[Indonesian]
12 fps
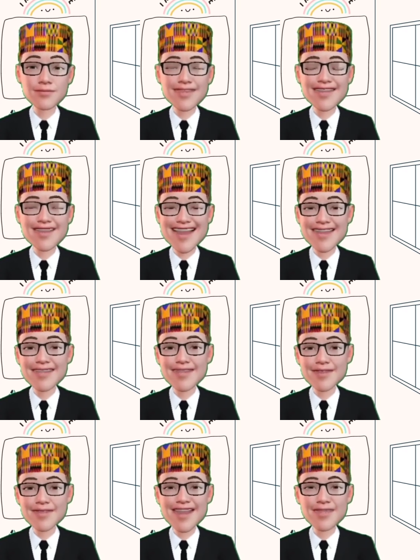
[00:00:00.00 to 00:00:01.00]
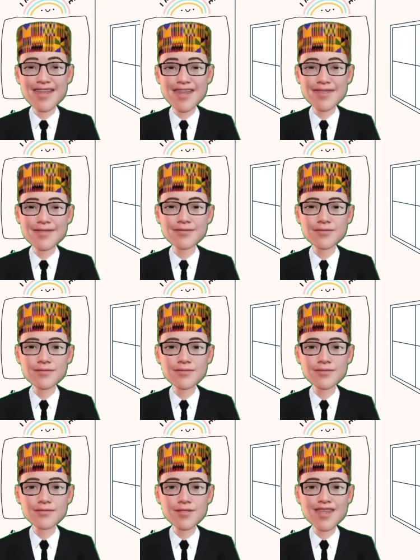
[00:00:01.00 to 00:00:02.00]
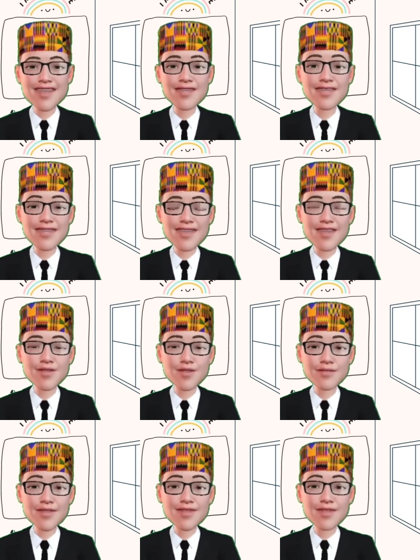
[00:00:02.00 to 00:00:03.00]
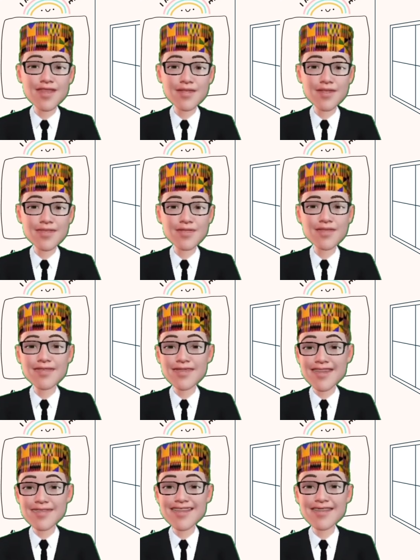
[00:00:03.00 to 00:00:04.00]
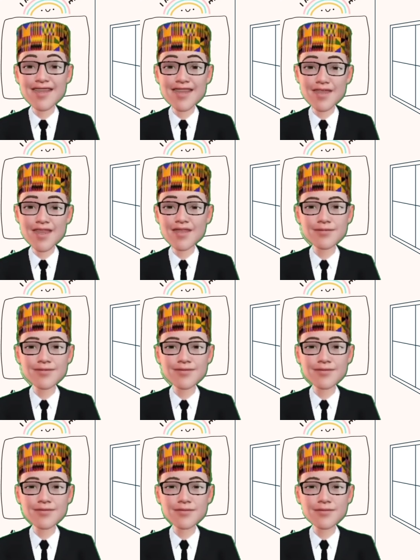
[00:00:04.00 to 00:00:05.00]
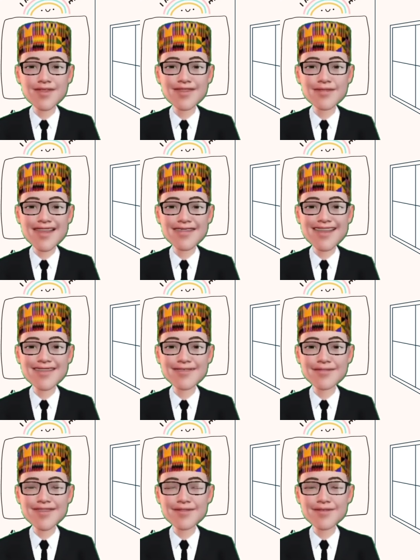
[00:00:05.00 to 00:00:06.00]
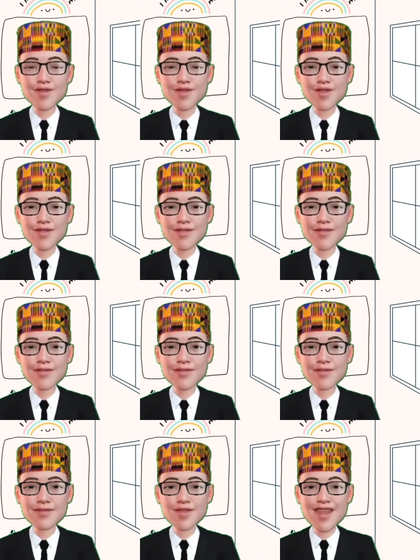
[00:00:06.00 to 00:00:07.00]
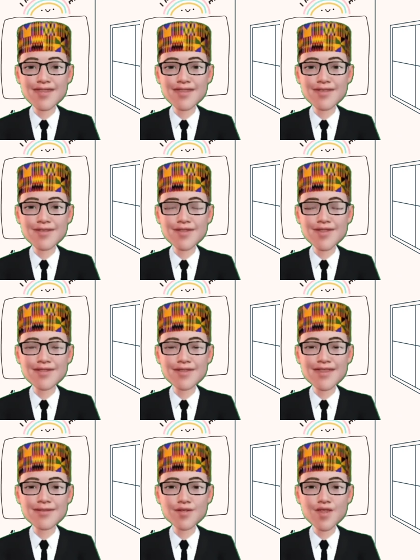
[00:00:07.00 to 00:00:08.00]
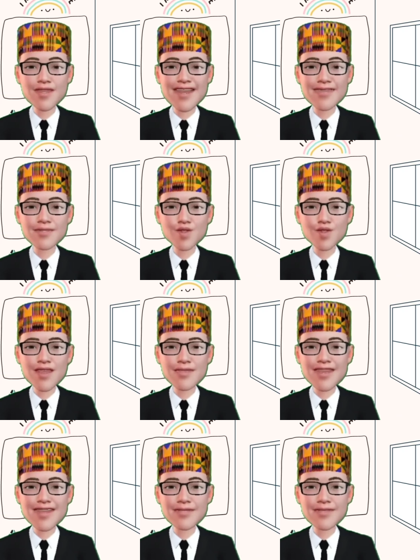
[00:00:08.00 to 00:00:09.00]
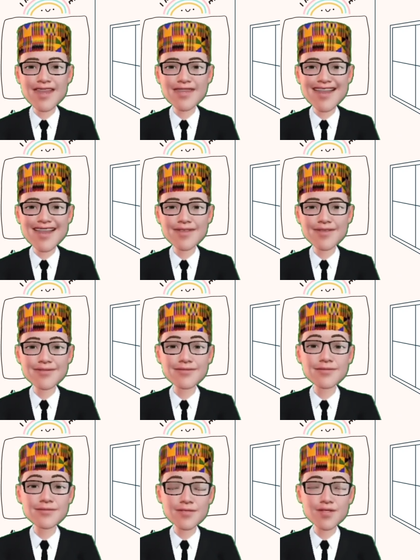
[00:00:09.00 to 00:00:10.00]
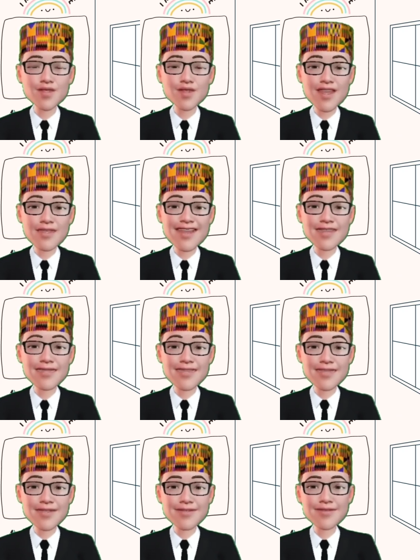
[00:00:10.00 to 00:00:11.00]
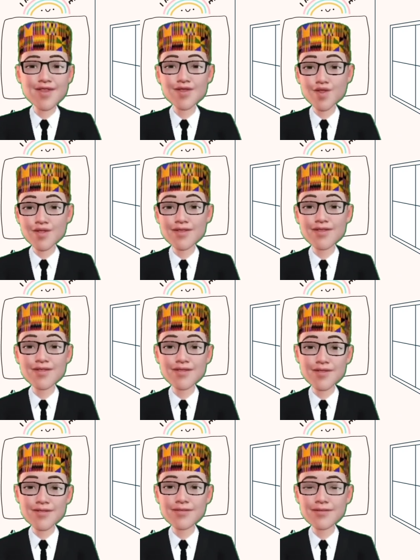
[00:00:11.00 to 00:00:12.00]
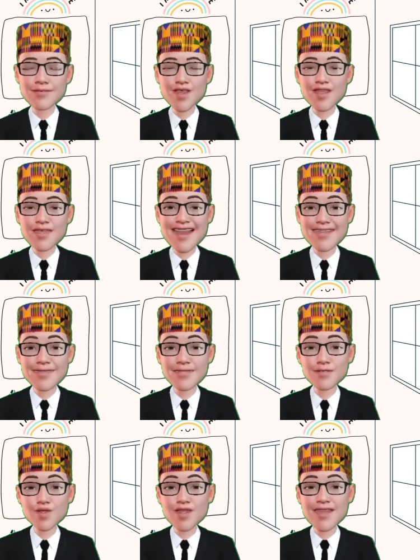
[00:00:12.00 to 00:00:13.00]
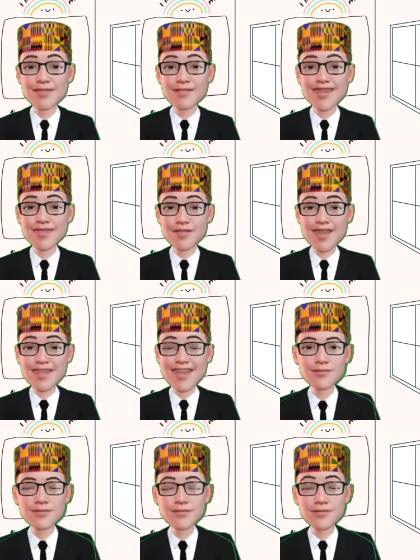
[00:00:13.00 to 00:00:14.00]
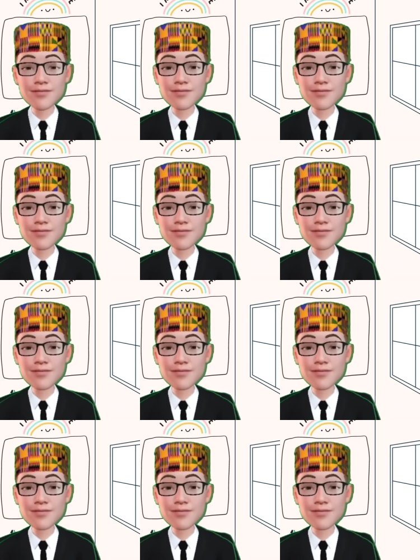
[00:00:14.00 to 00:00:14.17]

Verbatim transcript: Baiklah anak-anak, materi yang akan kita pelajari kali ini adalah pelajaran 1 Mari belajar Quran surat Al-Falaq, submateri menulis Quran Surat Al-Falaq.